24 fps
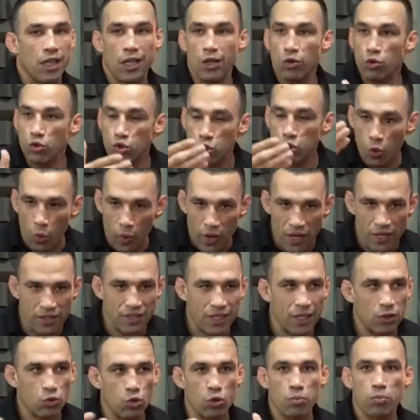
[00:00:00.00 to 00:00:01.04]
E tem um
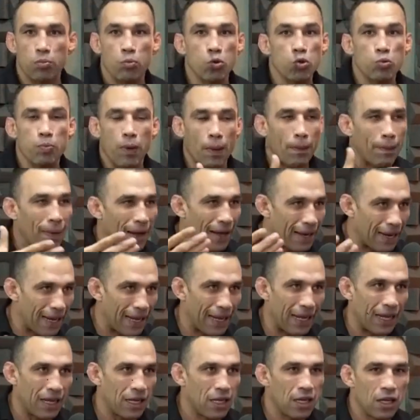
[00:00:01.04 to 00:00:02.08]
juiz, tem todo mundo para
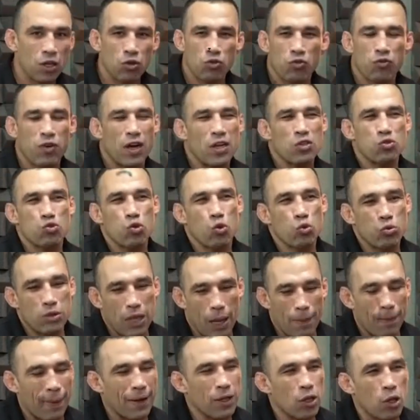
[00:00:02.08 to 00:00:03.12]
parar. Tu vai
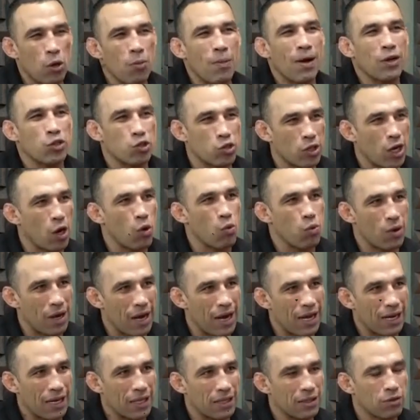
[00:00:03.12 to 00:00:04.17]
soltar para não machucar o
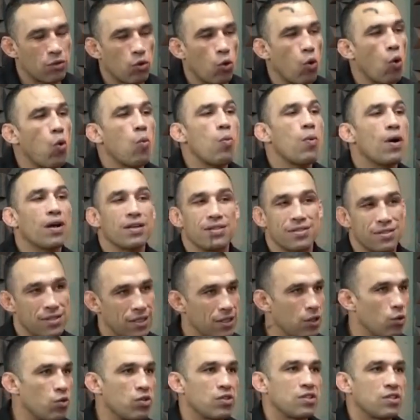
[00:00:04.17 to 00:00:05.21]
cara? Como
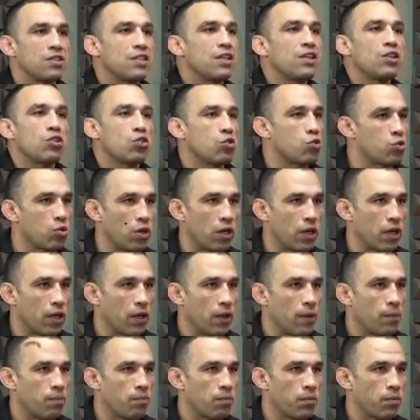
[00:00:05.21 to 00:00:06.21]
assim? Não existe isso aí.